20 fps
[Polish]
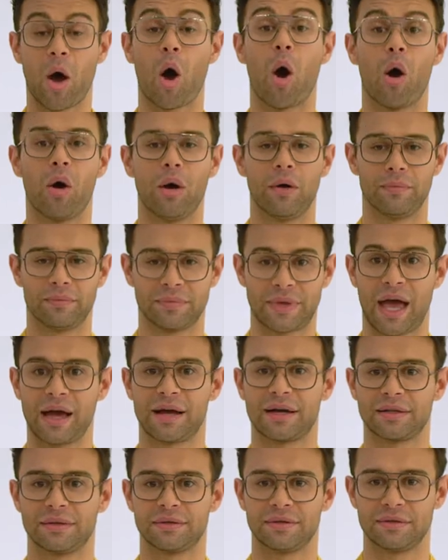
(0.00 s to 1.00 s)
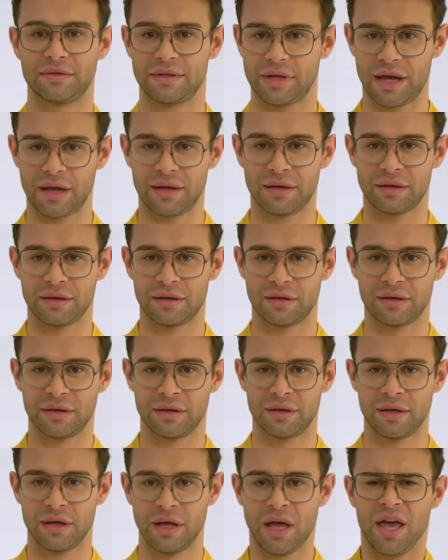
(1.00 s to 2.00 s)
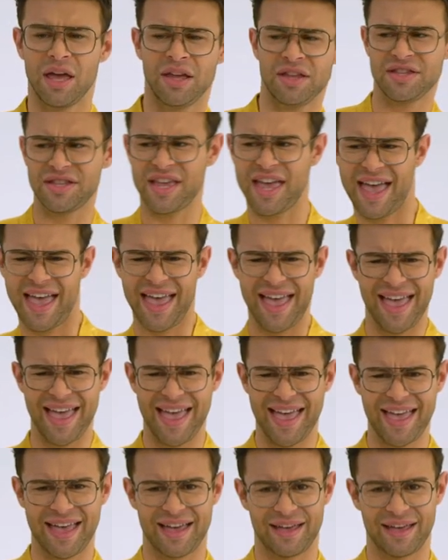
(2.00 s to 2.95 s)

O, tak. Nie? Nie.